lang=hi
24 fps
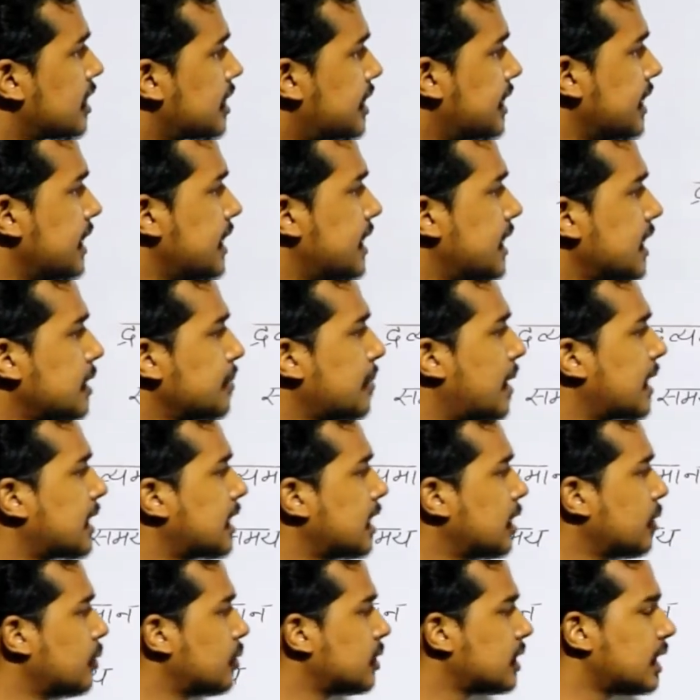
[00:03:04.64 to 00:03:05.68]
सीजीएस
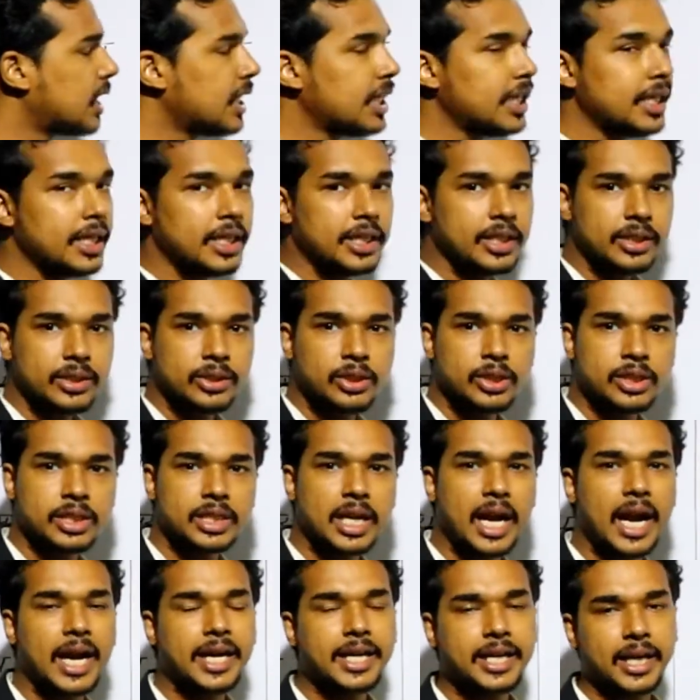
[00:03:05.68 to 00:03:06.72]
मात्रक होता है
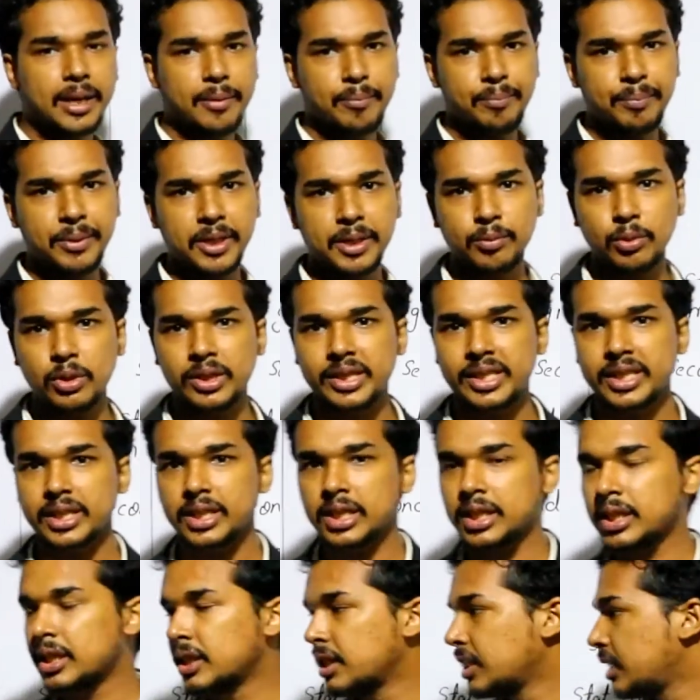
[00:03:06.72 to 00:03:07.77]
स्टैट एम्पियर बोलते
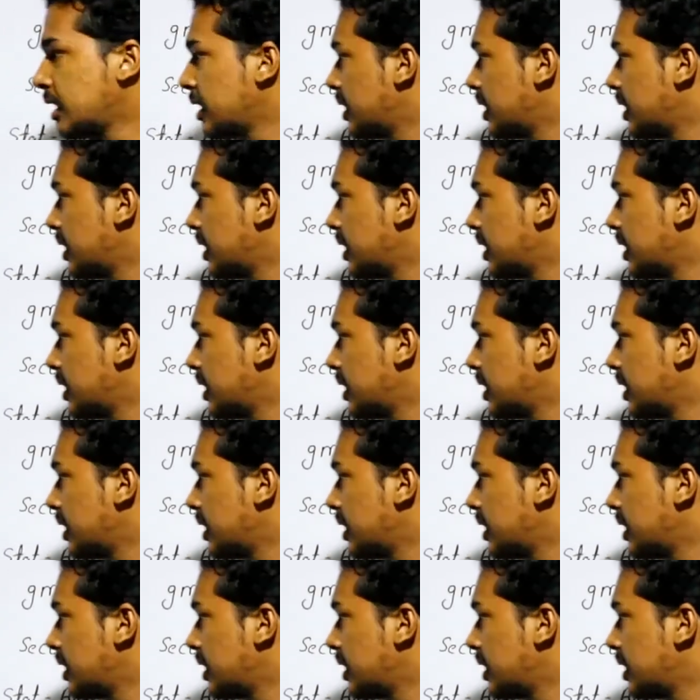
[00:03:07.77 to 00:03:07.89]
हैं